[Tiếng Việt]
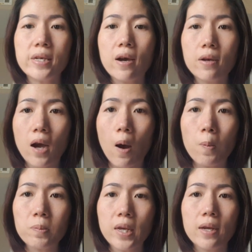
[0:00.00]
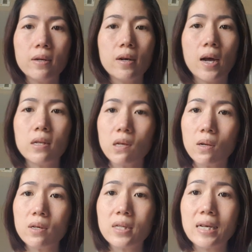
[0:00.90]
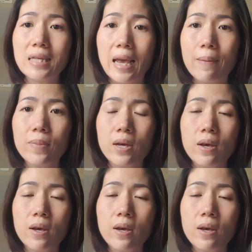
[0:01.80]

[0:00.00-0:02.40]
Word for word: chơi không thì đưa hình cho người ta xem